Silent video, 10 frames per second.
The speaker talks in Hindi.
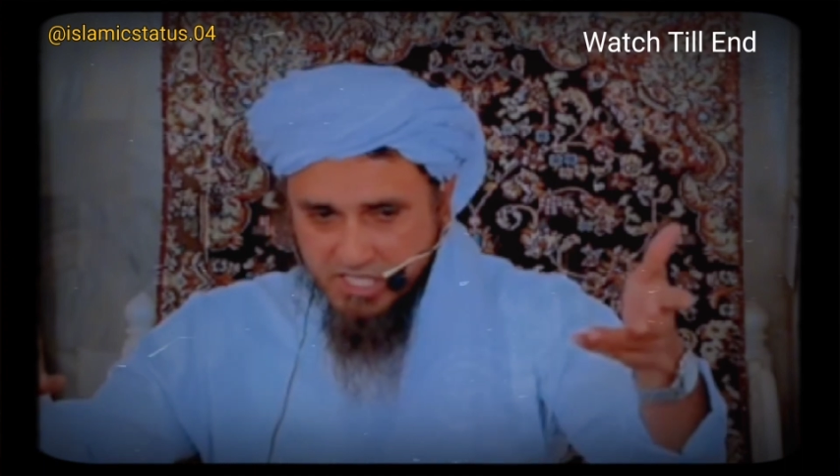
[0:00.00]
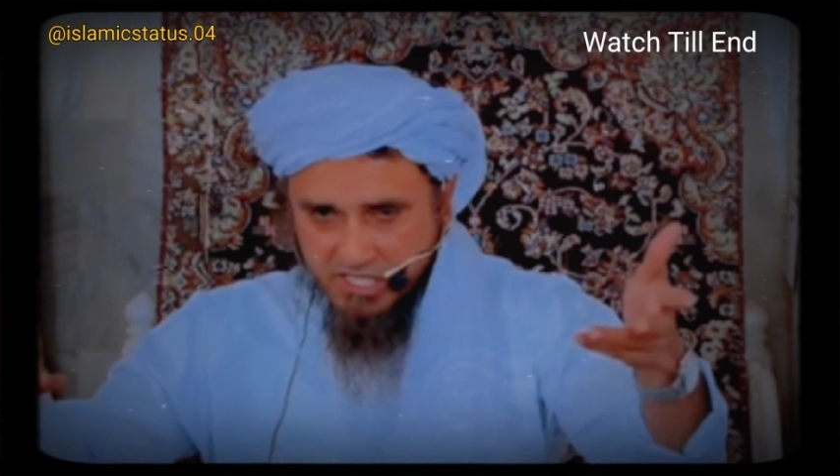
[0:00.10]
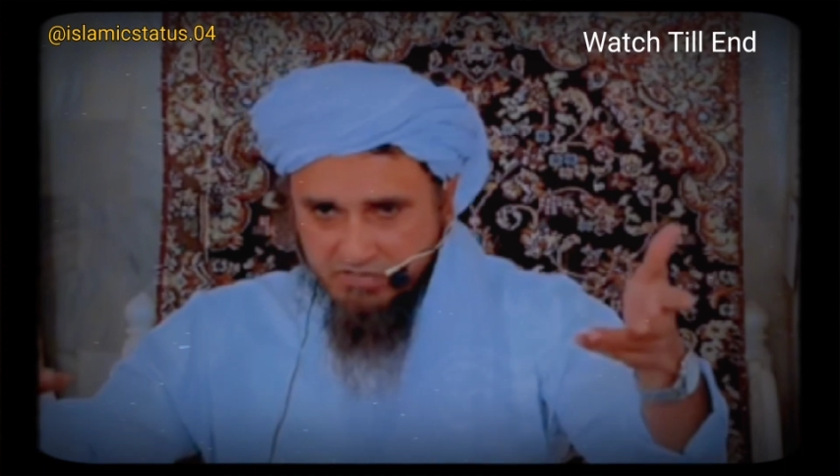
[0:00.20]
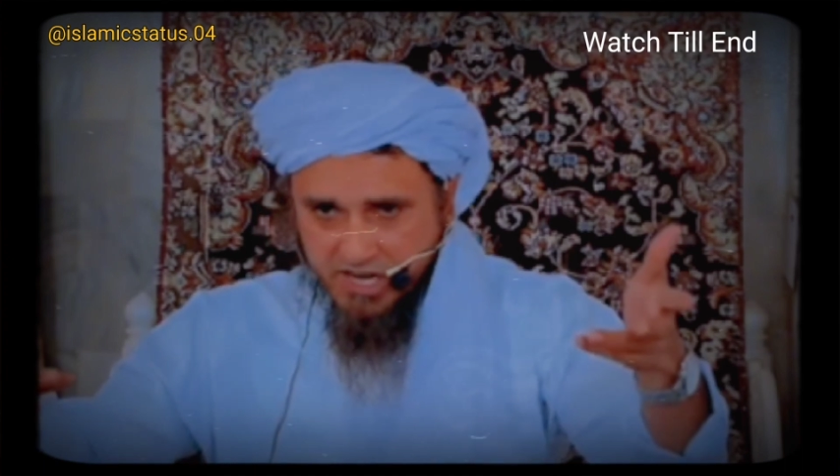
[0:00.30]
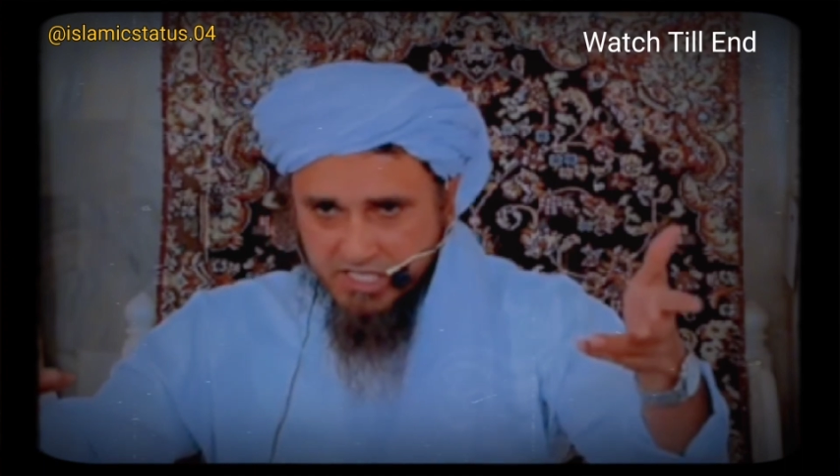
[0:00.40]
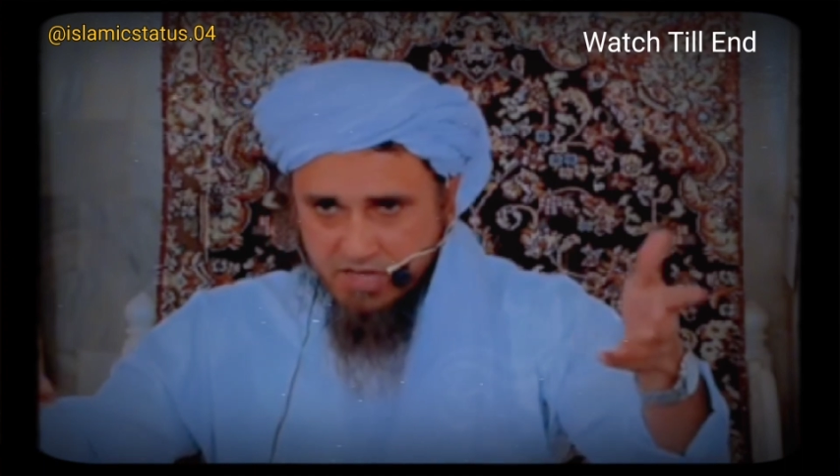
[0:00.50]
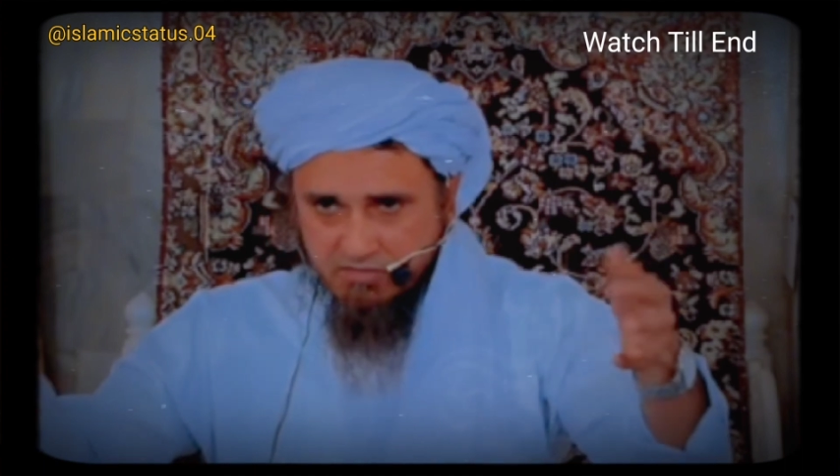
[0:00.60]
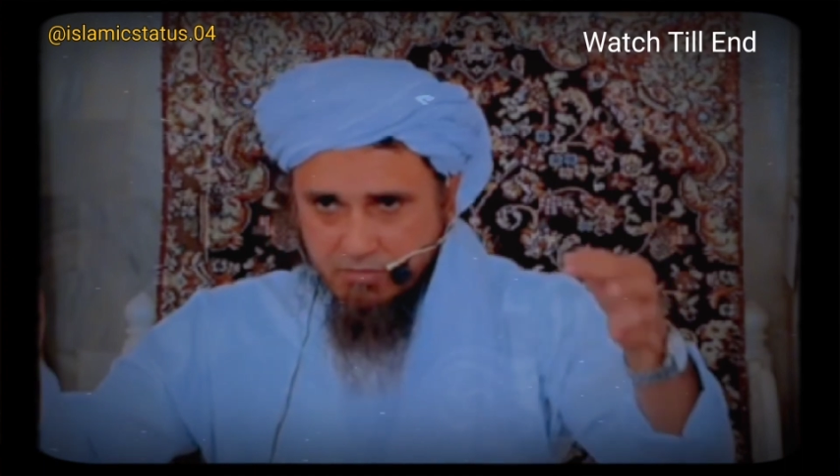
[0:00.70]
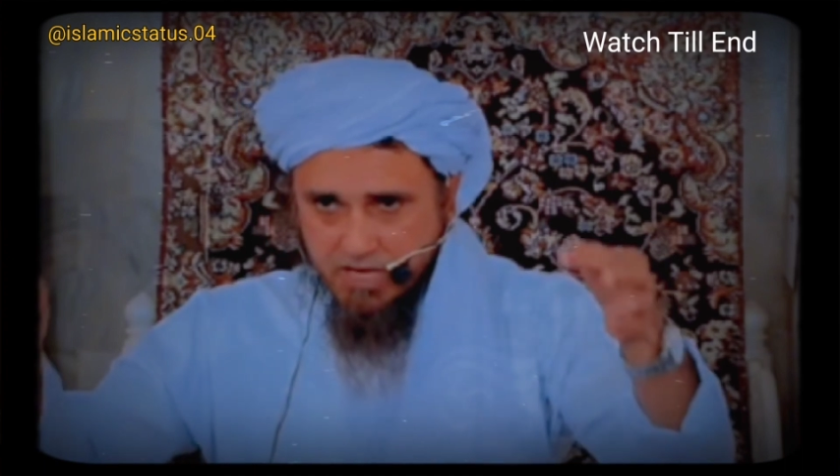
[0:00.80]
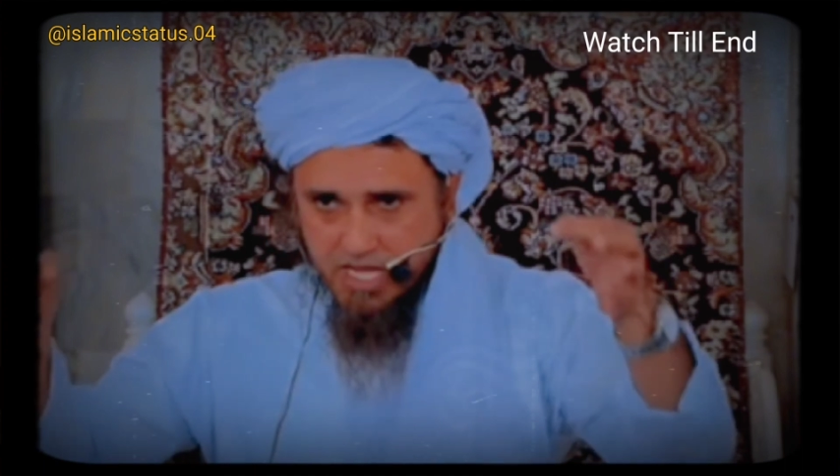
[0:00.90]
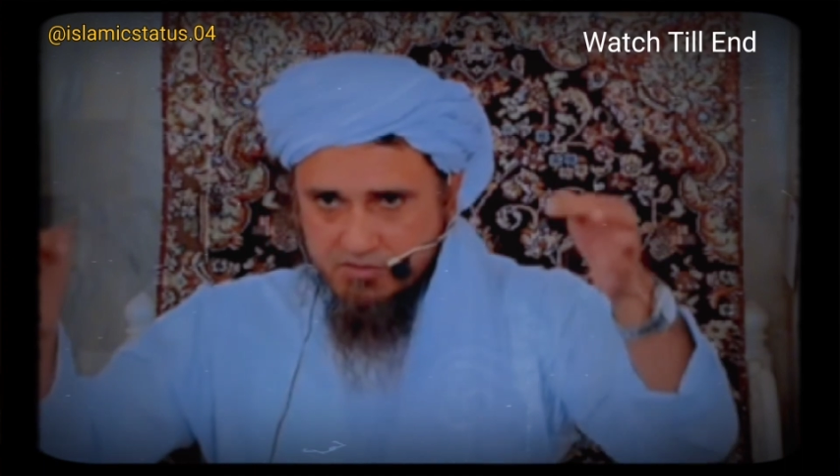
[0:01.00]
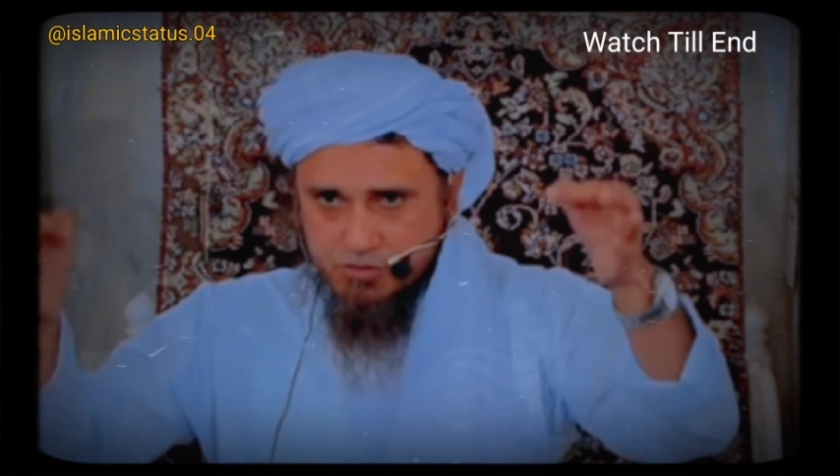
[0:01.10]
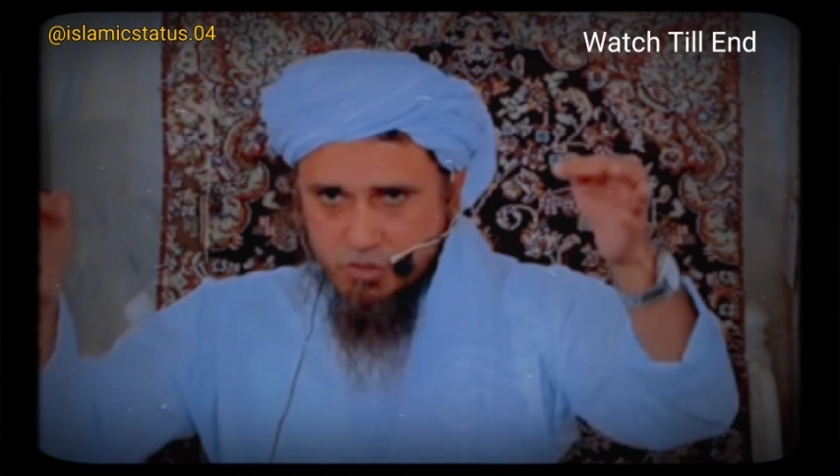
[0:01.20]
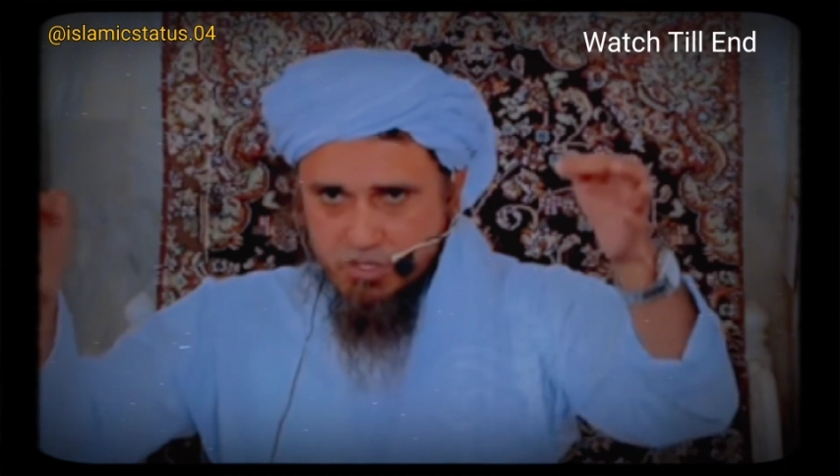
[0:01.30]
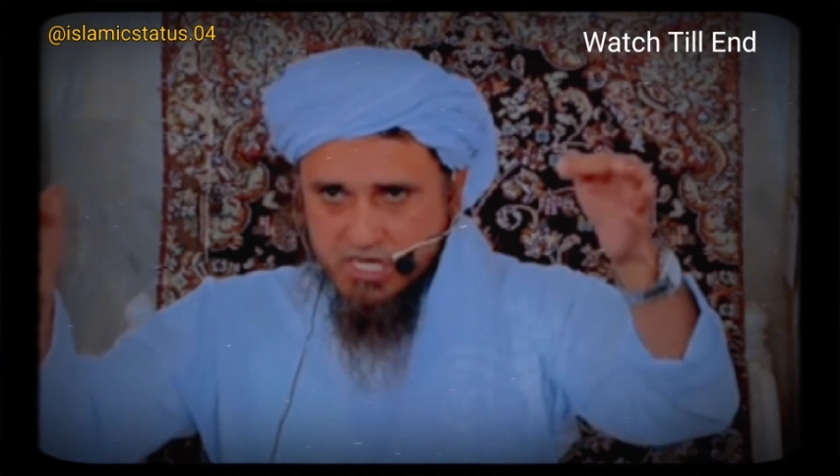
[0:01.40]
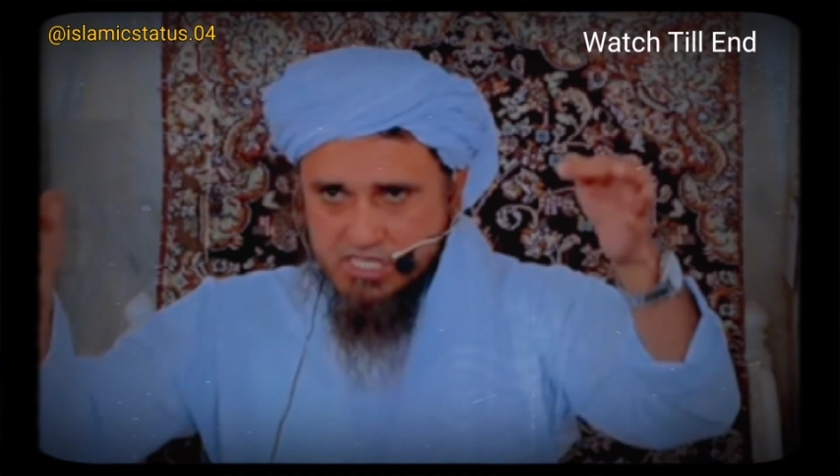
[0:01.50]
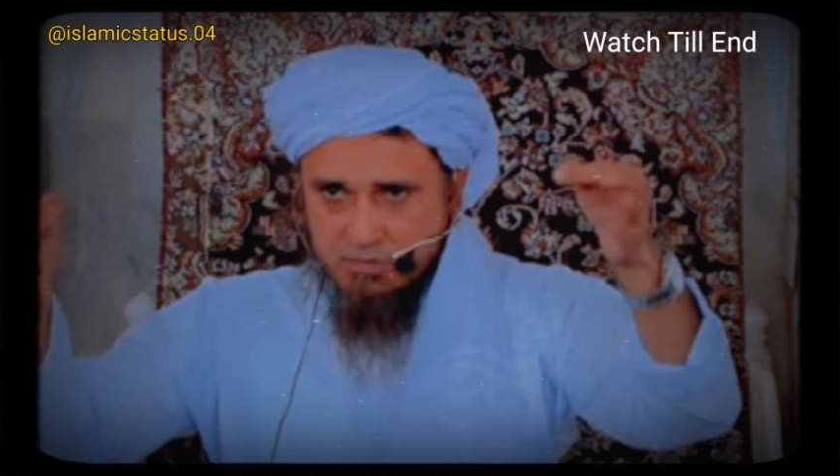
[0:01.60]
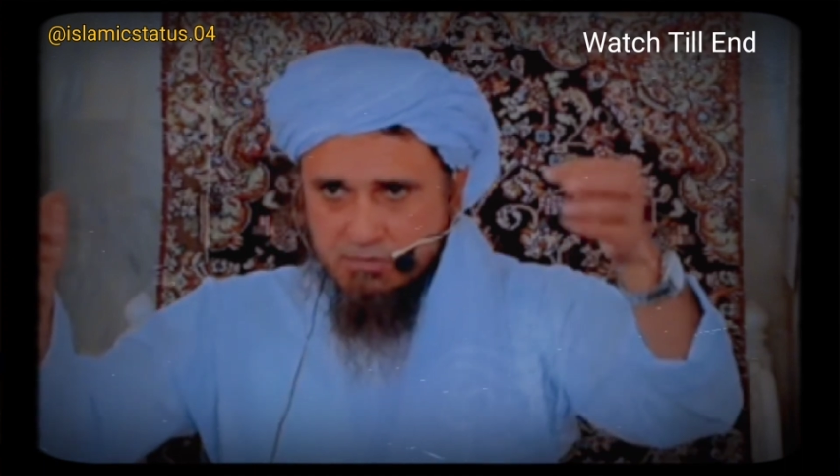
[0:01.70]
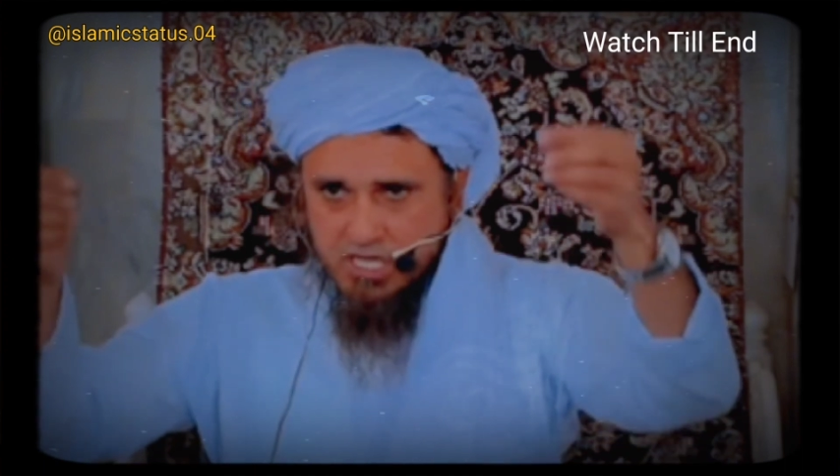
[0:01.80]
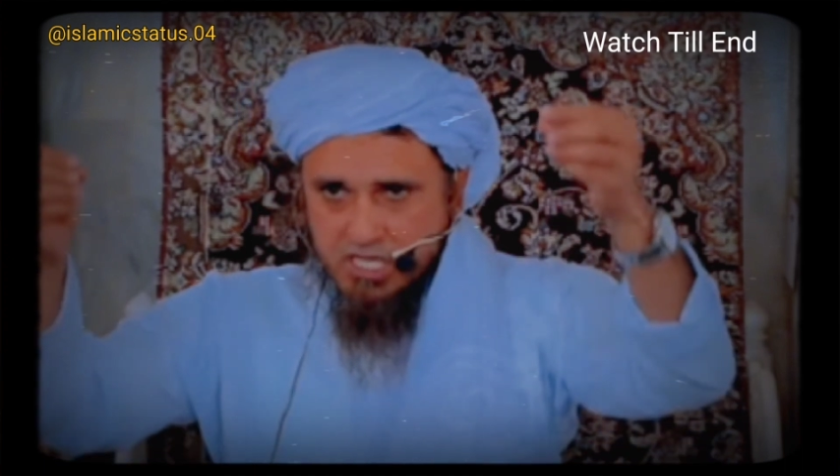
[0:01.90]
कैसे डिफ़ाइन किया फरमाया शुल
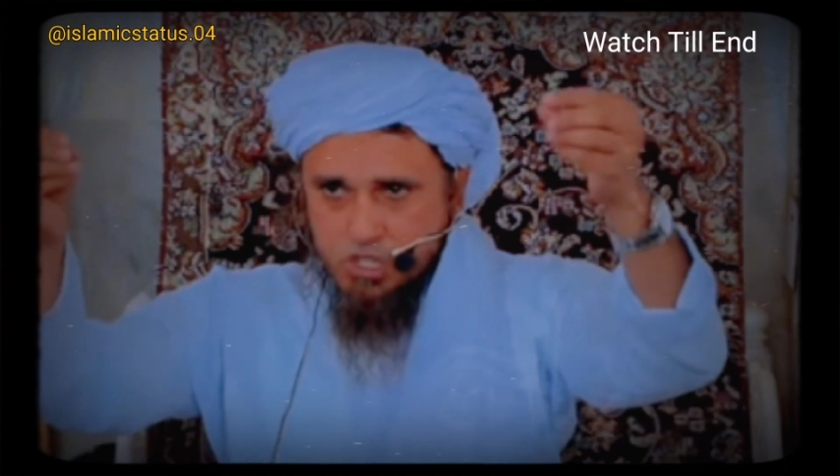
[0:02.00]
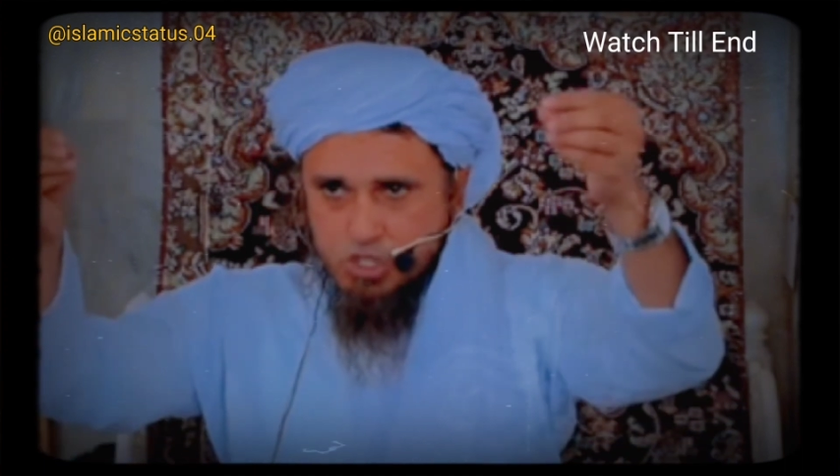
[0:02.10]
कज़िब